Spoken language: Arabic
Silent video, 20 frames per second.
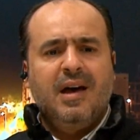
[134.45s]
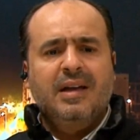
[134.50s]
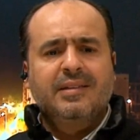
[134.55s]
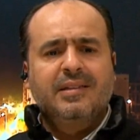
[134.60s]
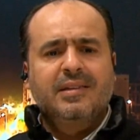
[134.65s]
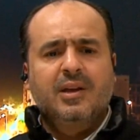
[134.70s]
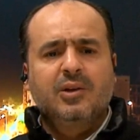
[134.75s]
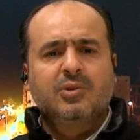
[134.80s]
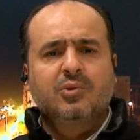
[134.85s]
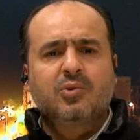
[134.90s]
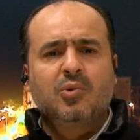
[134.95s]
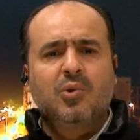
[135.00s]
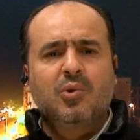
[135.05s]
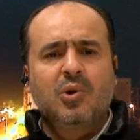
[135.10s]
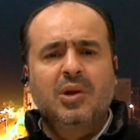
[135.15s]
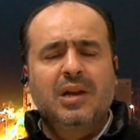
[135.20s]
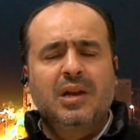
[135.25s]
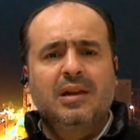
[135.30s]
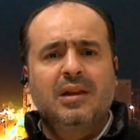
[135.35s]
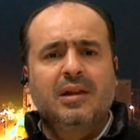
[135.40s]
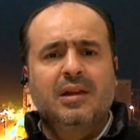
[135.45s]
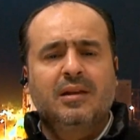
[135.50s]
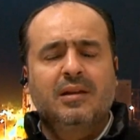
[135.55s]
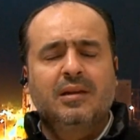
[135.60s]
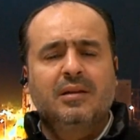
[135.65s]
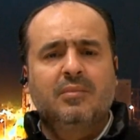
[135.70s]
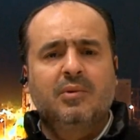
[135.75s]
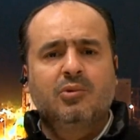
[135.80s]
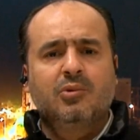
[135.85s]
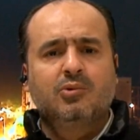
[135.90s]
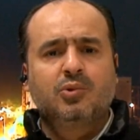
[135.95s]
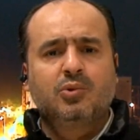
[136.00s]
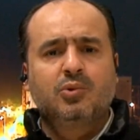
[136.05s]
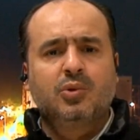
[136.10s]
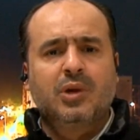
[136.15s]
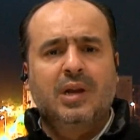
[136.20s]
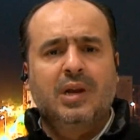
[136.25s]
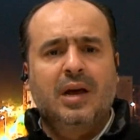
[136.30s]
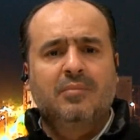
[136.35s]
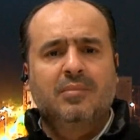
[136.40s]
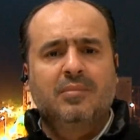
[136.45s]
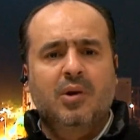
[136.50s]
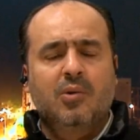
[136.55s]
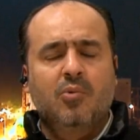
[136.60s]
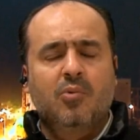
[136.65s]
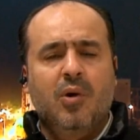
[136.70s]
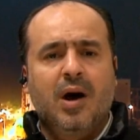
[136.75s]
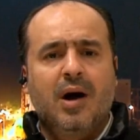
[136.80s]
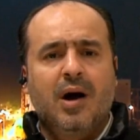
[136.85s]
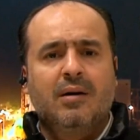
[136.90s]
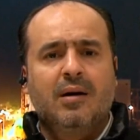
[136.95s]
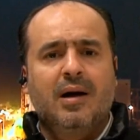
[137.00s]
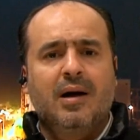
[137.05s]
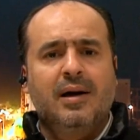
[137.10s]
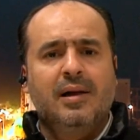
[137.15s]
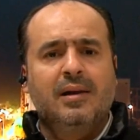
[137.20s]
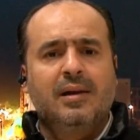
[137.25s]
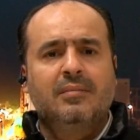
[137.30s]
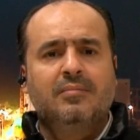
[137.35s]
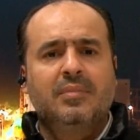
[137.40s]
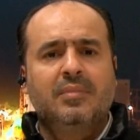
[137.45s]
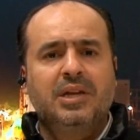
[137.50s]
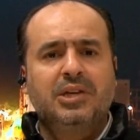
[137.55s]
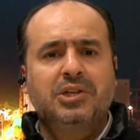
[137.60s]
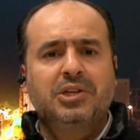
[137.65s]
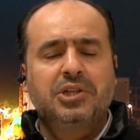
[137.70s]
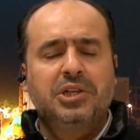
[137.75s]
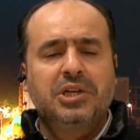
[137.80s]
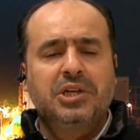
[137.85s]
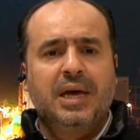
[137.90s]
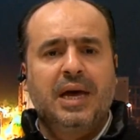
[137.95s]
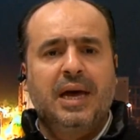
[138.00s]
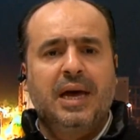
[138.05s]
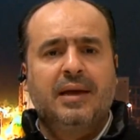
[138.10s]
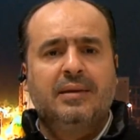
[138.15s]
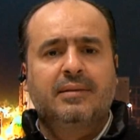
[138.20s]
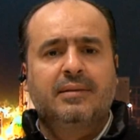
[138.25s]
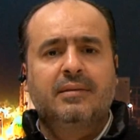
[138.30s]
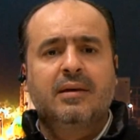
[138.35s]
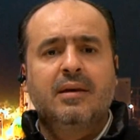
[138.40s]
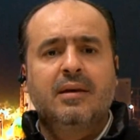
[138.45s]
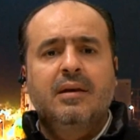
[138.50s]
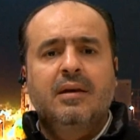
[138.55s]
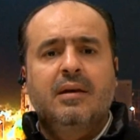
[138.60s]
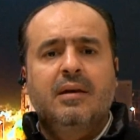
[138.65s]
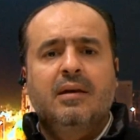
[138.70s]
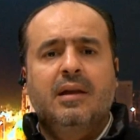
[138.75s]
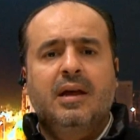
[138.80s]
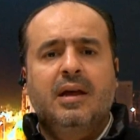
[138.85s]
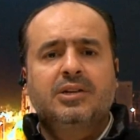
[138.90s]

فاعتقد كل اللي موجود الامر الواقع الميليشيات